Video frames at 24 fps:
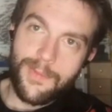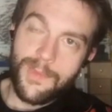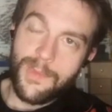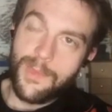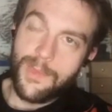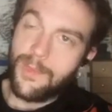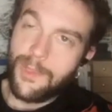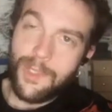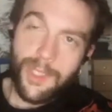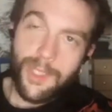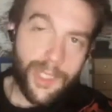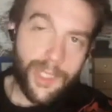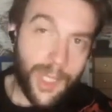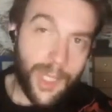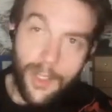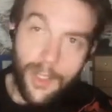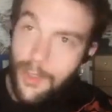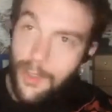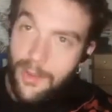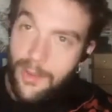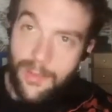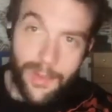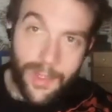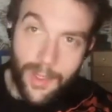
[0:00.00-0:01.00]
non
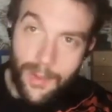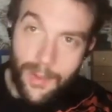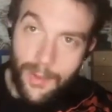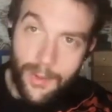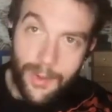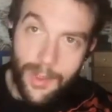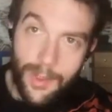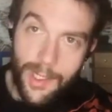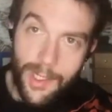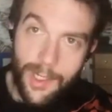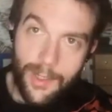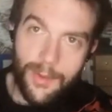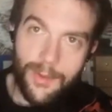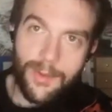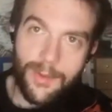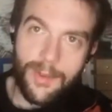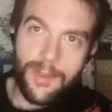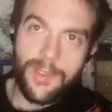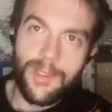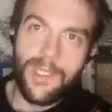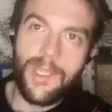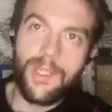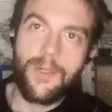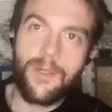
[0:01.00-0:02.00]
scelgono per noi,
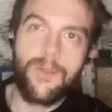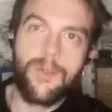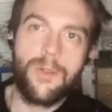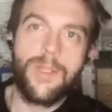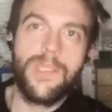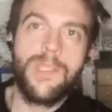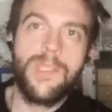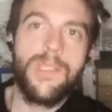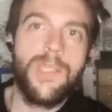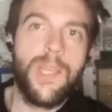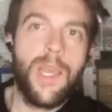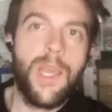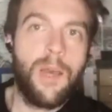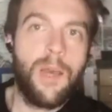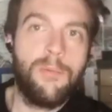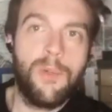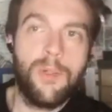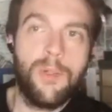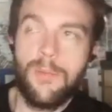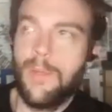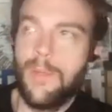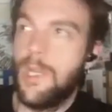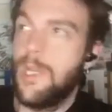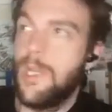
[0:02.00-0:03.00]
non dicono chi
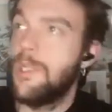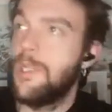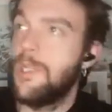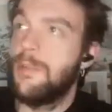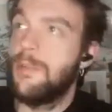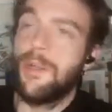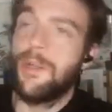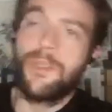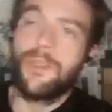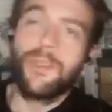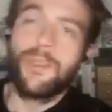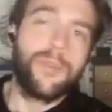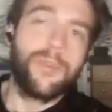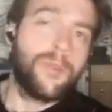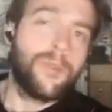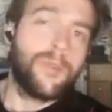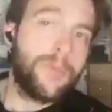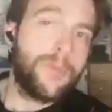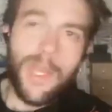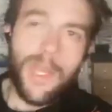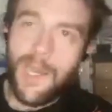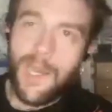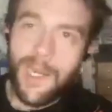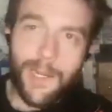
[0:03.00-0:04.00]
siamo, ci possono
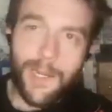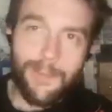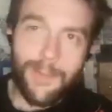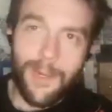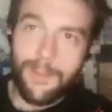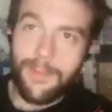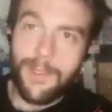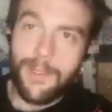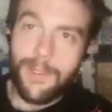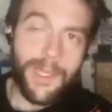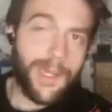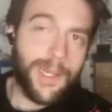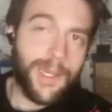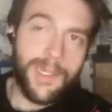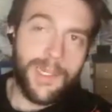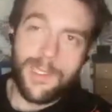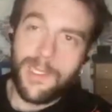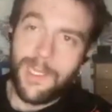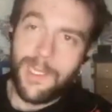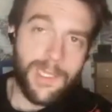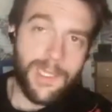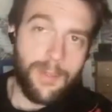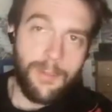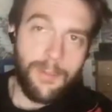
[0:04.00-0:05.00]
guidare, ma poi in
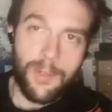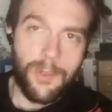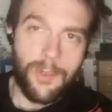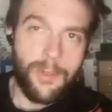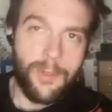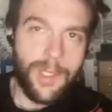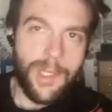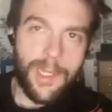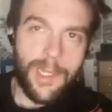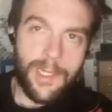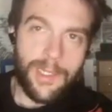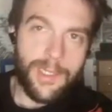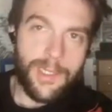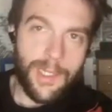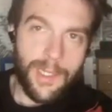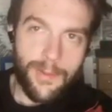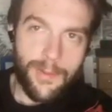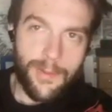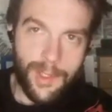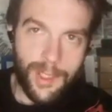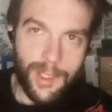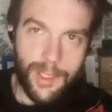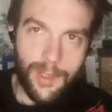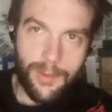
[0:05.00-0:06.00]
realtà siamo noi
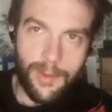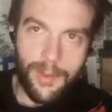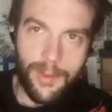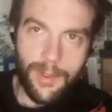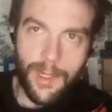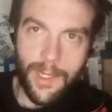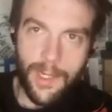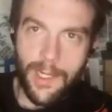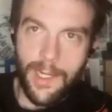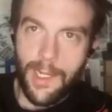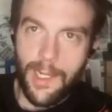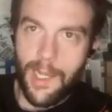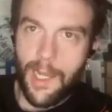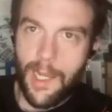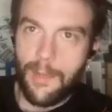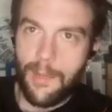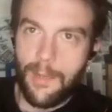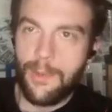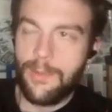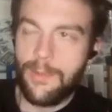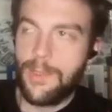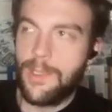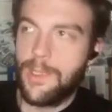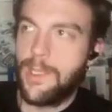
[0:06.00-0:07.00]
artefici di quello che creiamo.
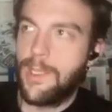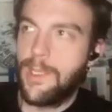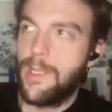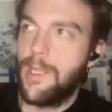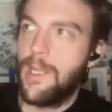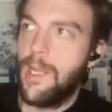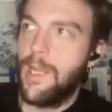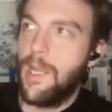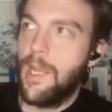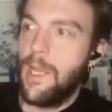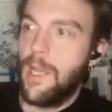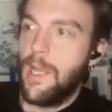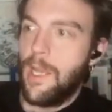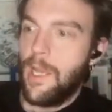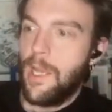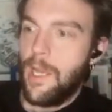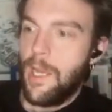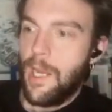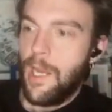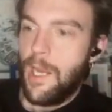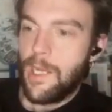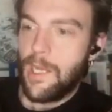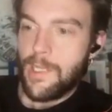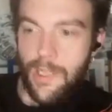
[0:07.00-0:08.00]

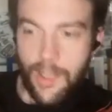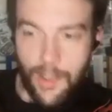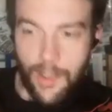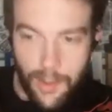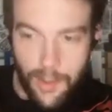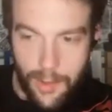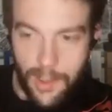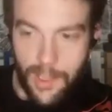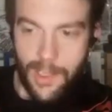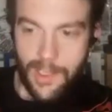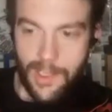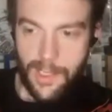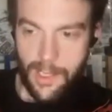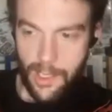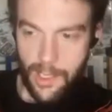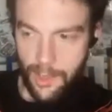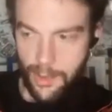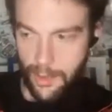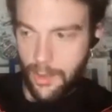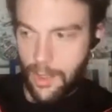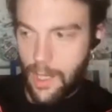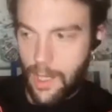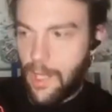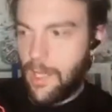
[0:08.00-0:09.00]
La seconda
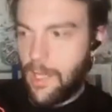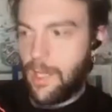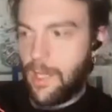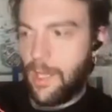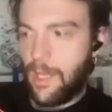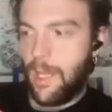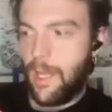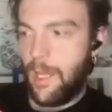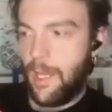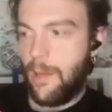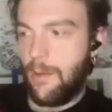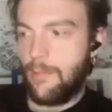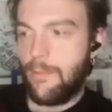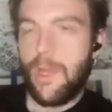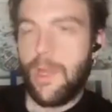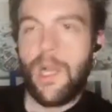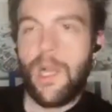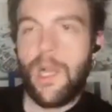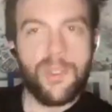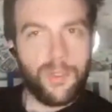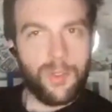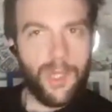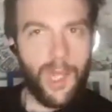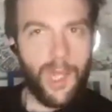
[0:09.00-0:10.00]
stagione è
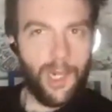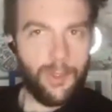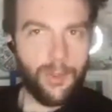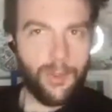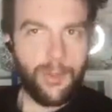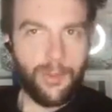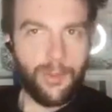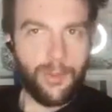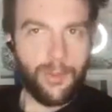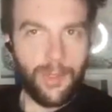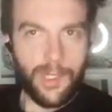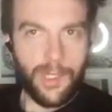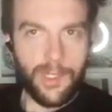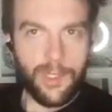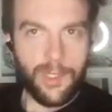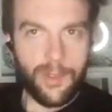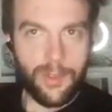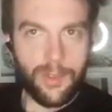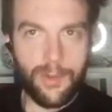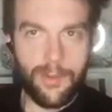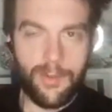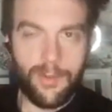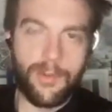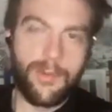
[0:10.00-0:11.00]
assodato
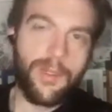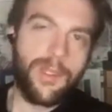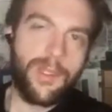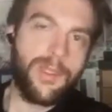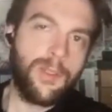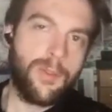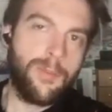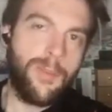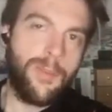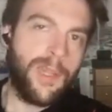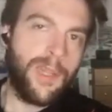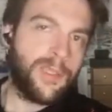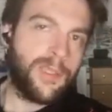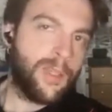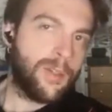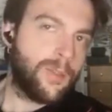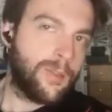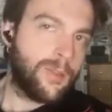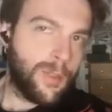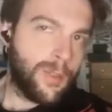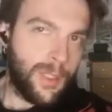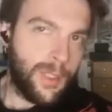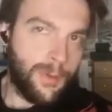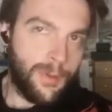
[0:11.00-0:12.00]
questo, questa domanda
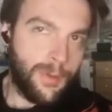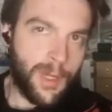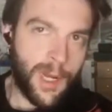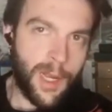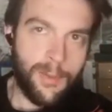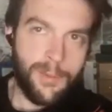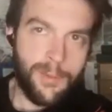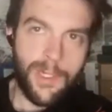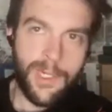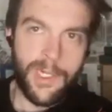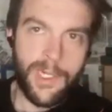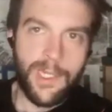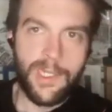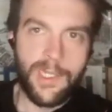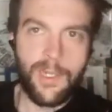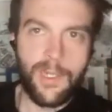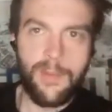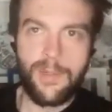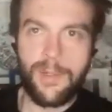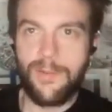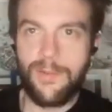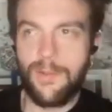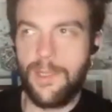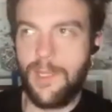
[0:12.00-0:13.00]
continuerà perché si
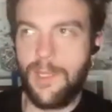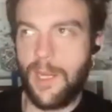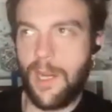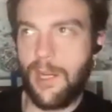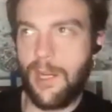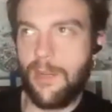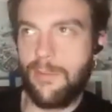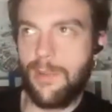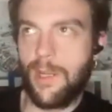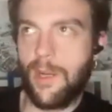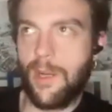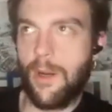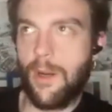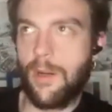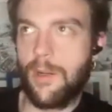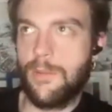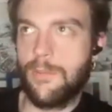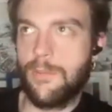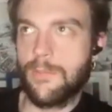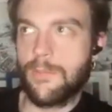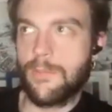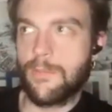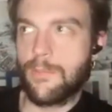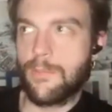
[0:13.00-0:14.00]
approfondirà, però